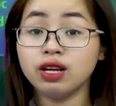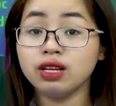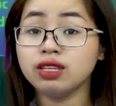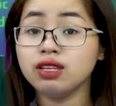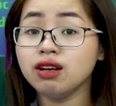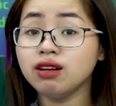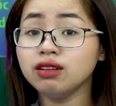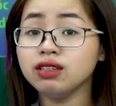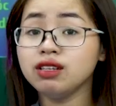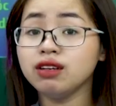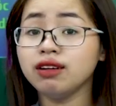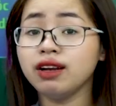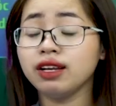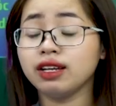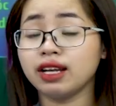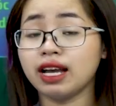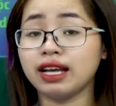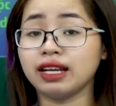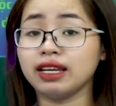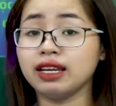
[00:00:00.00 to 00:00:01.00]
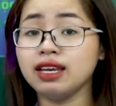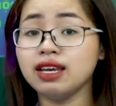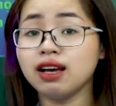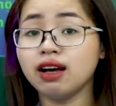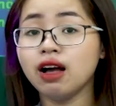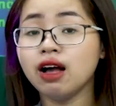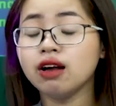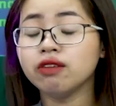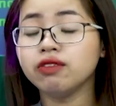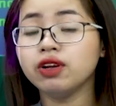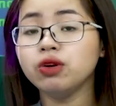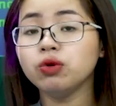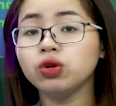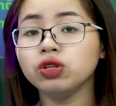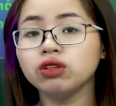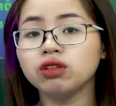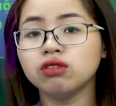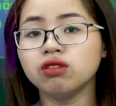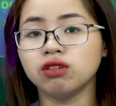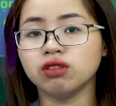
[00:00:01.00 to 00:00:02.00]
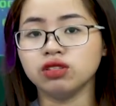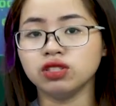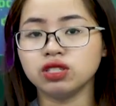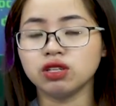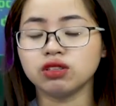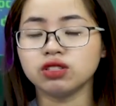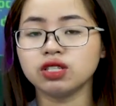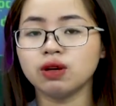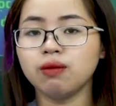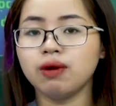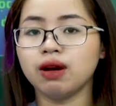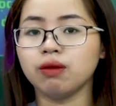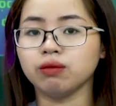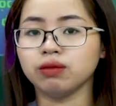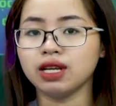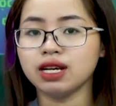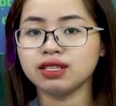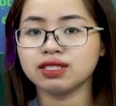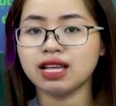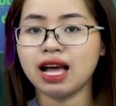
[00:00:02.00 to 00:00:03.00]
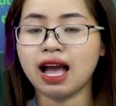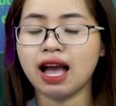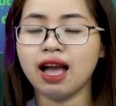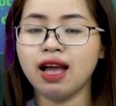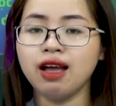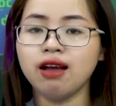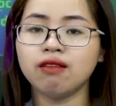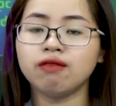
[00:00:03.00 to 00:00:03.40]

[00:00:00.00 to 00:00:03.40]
Nhưng những hình ảnh kia vẫn luôn thường trực trong lòng tác giả